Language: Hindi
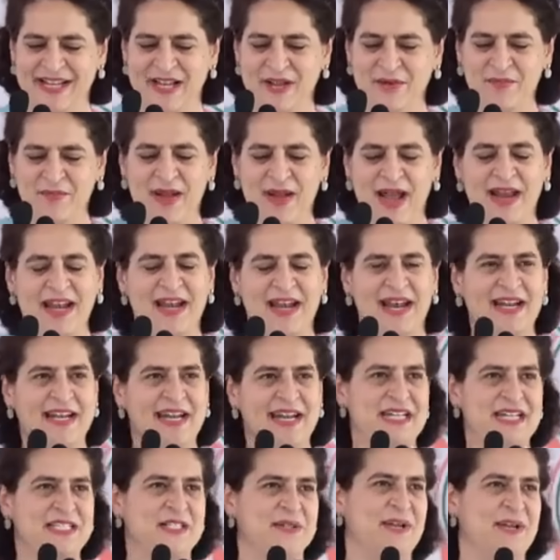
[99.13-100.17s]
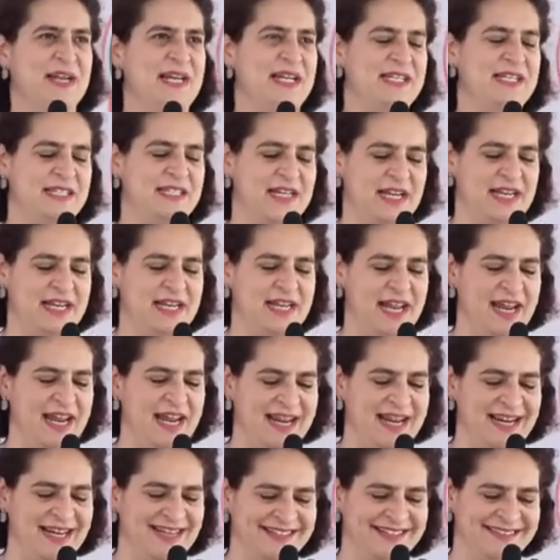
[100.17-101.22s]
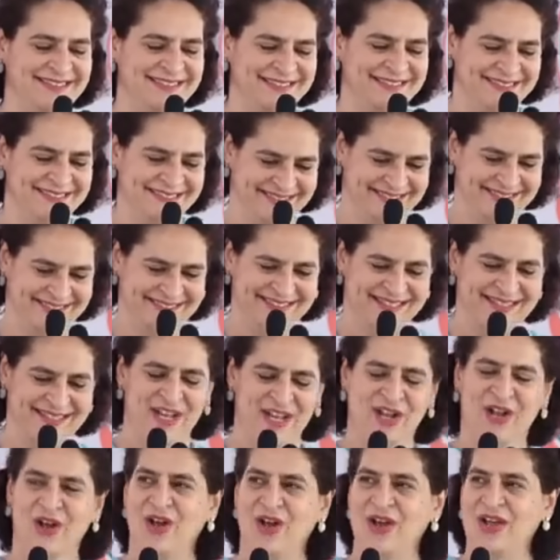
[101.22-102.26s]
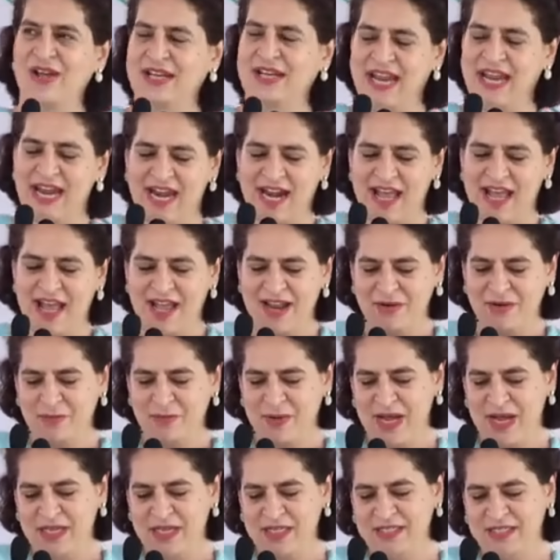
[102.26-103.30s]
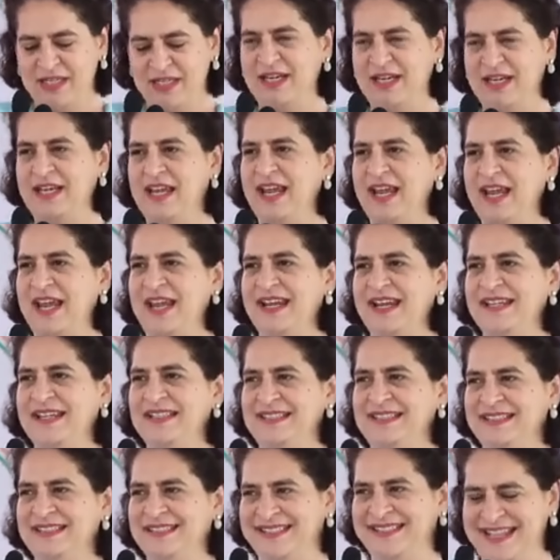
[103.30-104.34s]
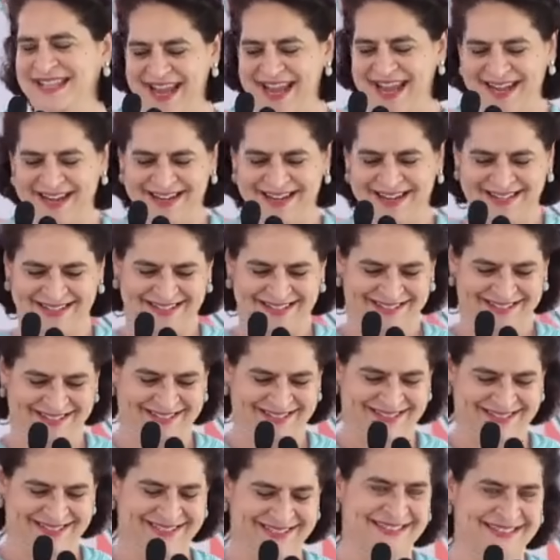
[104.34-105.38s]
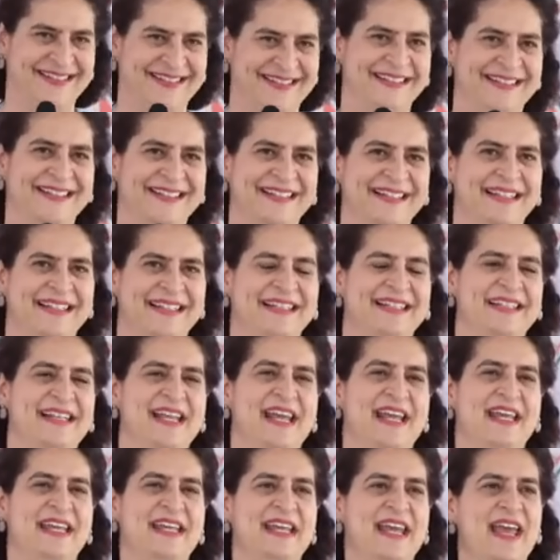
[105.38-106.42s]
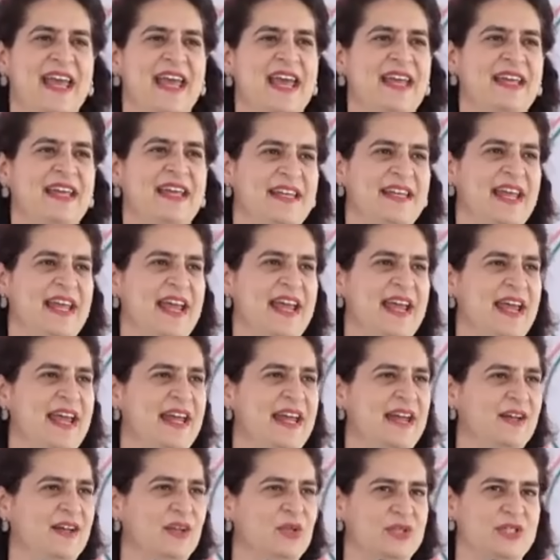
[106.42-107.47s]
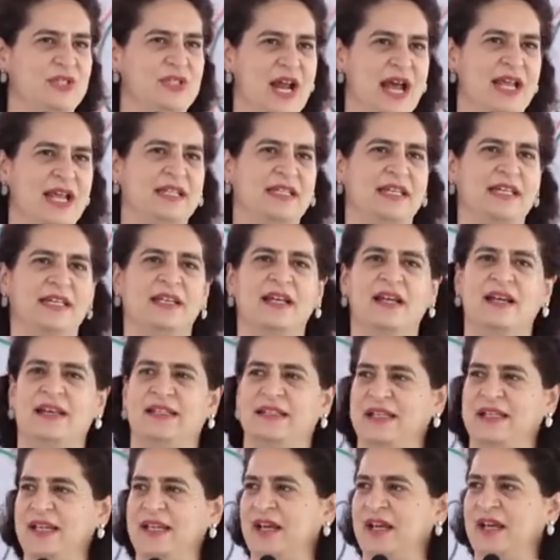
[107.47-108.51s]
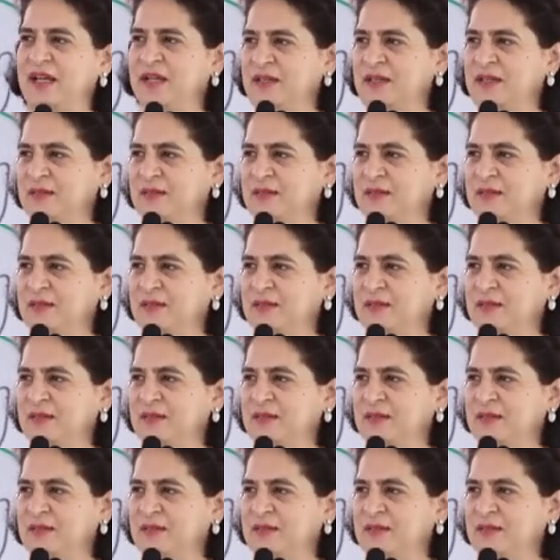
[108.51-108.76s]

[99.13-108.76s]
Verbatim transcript: माँ नडेश्वरी जी की और गेड़ा हनुमान जी की जय देखिए ये गुजरात की धरती है